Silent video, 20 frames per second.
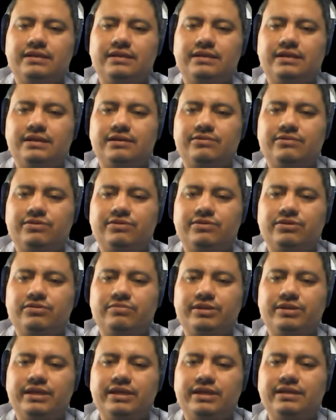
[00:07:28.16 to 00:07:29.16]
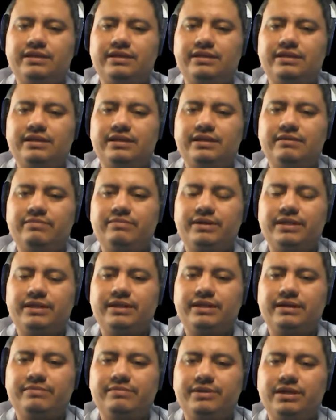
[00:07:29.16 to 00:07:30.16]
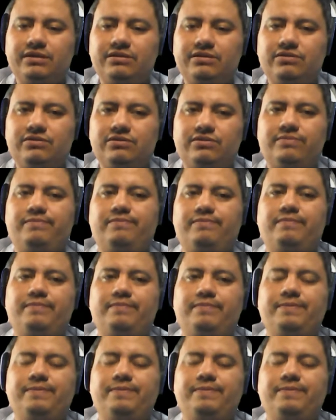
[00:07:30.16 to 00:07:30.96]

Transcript: ¿Tienen algún inconveniente? ¿Van de camino?